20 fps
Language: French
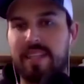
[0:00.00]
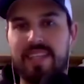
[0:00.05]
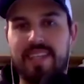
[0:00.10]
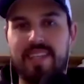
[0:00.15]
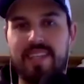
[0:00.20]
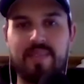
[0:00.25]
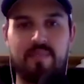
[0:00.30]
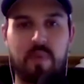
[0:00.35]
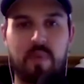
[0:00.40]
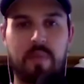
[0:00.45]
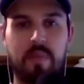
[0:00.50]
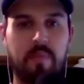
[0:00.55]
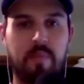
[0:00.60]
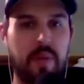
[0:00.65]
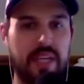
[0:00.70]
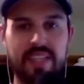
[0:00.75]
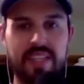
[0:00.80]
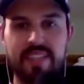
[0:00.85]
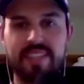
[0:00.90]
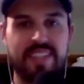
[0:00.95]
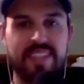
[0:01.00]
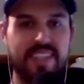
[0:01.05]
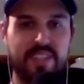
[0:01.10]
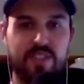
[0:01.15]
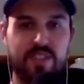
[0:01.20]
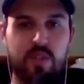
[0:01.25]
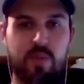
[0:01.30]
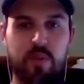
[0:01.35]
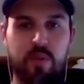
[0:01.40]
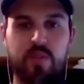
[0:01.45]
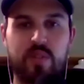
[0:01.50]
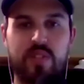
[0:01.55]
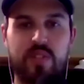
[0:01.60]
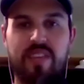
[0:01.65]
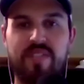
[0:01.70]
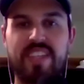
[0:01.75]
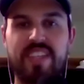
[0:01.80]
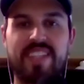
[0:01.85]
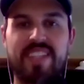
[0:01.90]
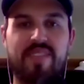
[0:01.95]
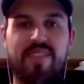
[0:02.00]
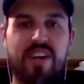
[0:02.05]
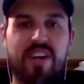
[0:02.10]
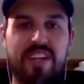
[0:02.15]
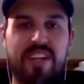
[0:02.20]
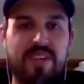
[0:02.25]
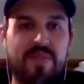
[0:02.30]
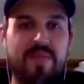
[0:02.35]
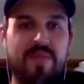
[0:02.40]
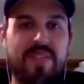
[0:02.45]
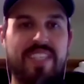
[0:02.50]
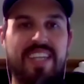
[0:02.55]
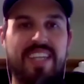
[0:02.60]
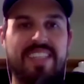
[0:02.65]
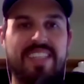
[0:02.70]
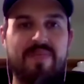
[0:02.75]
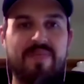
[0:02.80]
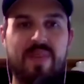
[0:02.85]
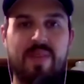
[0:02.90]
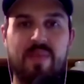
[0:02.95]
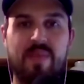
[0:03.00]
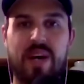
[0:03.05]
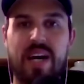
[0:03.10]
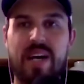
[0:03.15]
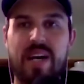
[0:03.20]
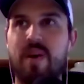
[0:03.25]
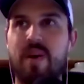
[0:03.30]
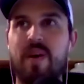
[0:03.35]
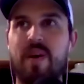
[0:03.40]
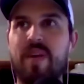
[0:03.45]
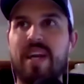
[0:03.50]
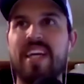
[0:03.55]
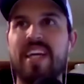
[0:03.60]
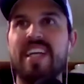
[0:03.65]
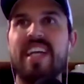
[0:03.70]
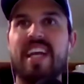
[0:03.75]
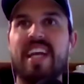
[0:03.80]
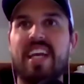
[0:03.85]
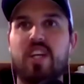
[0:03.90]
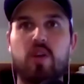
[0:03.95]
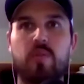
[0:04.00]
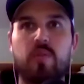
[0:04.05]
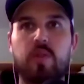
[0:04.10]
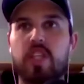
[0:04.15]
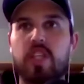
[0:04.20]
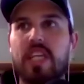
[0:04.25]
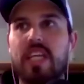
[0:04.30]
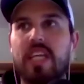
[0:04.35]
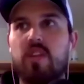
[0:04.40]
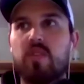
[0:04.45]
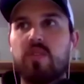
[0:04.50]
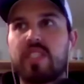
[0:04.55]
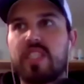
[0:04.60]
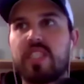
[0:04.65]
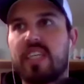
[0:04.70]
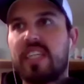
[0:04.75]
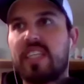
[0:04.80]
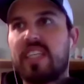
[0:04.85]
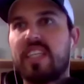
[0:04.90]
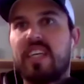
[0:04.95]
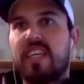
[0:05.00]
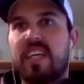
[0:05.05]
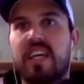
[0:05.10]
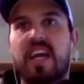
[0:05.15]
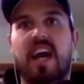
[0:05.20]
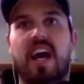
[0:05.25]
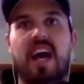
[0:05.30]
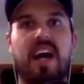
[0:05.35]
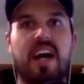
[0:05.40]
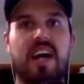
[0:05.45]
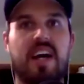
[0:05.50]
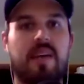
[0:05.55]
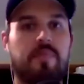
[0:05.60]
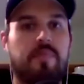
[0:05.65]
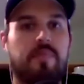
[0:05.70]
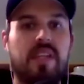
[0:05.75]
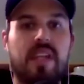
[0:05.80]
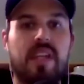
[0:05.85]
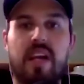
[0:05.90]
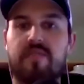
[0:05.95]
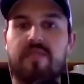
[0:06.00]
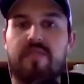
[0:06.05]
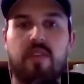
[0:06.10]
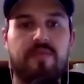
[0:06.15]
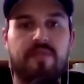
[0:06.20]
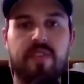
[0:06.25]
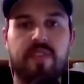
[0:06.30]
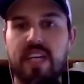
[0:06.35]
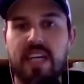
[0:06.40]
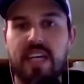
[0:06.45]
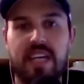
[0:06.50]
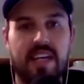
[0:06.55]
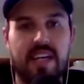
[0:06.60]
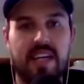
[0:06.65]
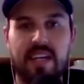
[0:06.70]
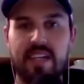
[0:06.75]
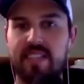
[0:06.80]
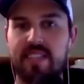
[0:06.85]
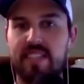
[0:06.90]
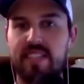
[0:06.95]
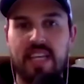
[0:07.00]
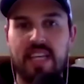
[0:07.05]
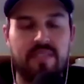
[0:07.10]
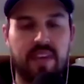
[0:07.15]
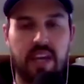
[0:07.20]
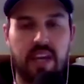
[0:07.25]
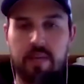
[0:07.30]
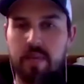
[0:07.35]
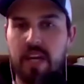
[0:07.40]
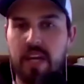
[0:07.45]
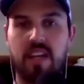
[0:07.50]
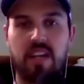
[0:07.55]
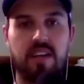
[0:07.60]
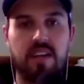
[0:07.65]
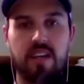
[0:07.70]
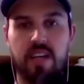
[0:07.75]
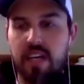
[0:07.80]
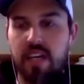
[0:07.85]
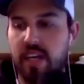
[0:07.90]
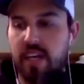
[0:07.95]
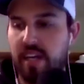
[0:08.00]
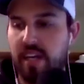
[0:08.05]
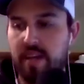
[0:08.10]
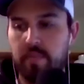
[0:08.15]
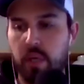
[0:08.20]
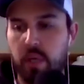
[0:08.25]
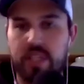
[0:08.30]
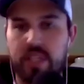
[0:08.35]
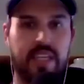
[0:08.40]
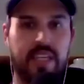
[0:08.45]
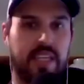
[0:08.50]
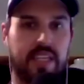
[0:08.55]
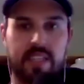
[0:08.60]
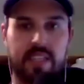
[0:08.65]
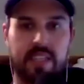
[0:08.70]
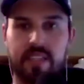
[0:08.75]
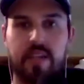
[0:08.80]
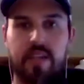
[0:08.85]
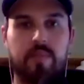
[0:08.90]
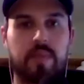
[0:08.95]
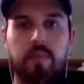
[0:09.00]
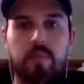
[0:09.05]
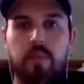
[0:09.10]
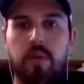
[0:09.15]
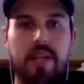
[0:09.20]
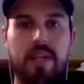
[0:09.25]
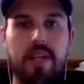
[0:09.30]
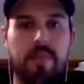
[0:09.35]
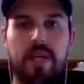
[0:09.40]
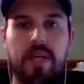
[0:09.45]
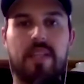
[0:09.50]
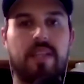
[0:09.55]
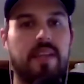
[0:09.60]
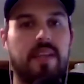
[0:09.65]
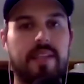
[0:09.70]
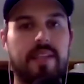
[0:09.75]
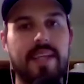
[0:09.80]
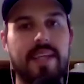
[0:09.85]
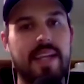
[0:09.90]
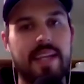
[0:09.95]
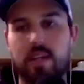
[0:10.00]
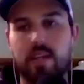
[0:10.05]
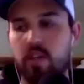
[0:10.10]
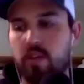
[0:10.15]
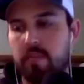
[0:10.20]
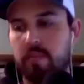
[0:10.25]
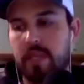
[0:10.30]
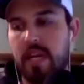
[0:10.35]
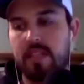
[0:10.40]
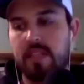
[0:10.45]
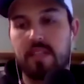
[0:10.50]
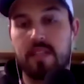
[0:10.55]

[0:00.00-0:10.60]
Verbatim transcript: les, pas de pain. Je sais pas d'où ça vient cette affaire-là, ça a tellement pas rapport. Mais coupe tous les glucides, euh, puis dans le fond, fait euh, diète vraiment là, euh, protéines, un petit peu de lipides, des légumes, puis